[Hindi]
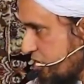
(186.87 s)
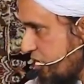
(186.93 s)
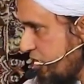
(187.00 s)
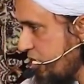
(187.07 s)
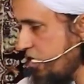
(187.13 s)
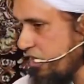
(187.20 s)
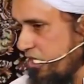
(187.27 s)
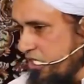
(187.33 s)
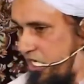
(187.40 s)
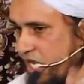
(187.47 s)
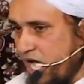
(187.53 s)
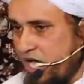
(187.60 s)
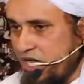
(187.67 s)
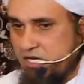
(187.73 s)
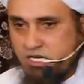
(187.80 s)
सकते हैं
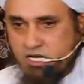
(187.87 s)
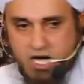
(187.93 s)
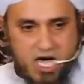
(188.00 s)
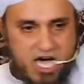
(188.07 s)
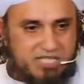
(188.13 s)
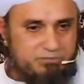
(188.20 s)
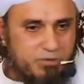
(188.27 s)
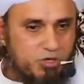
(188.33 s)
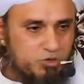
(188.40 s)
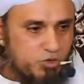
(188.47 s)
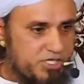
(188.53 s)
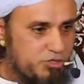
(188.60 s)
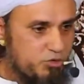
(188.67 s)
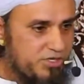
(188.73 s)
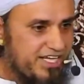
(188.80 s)
या हाथ पांव
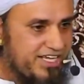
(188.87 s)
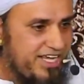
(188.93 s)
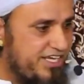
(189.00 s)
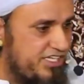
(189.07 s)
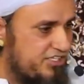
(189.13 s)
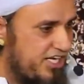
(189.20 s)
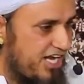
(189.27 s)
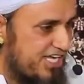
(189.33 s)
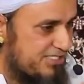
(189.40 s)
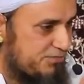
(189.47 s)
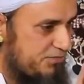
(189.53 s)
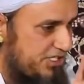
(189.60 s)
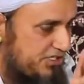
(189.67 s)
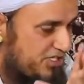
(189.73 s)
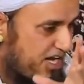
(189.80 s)
तो नहीं टूटेंगे इतना
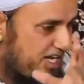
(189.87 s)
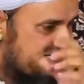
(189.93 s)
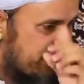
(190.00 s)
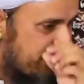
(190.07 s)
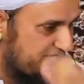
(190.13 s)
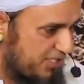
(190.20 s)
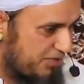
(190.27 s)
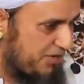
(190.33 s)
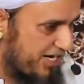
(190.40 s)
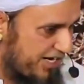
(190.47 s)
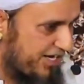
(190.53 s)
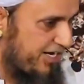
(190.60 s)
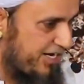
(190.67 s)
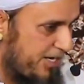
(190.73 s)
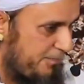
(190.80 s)
इतना ज्यादा
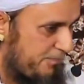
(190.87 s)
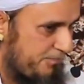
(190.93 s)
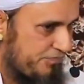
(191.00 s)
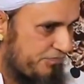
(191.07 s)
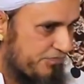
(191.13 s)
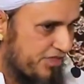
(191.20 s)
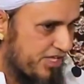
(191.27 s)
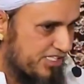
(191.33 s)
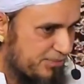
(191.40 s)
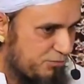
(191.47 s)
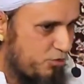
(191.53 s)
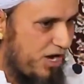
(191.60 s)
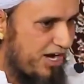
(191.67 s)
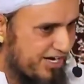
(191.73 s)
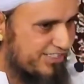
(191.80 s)
मारेंगे कि
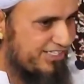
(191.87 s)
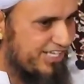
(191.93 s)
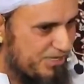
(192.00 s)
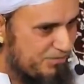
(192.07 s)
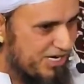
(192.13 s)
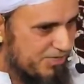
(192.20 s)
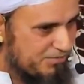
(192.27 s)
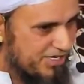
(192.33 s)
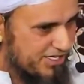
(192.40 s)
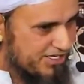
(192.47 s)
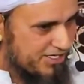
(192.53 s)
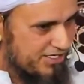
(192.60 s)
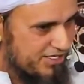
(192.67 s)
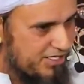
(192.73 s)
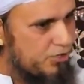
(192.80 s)
अधमुआ कर देंगे मार मार
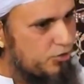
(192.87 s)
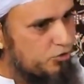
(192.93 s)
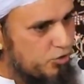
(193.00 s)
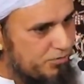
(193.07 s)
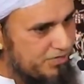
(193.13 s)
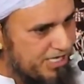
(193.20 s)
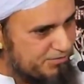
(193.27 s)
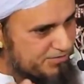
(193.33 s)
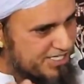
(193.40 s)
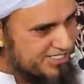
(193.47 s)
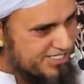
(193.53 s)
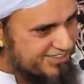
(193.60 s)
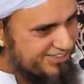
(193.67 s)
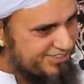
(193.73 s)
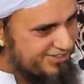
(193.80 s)
के तो भी आप जा
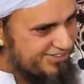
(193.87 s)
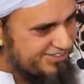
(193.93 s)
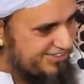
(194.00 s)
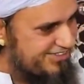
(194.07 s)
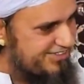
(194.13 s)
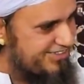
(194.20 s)
सकते हो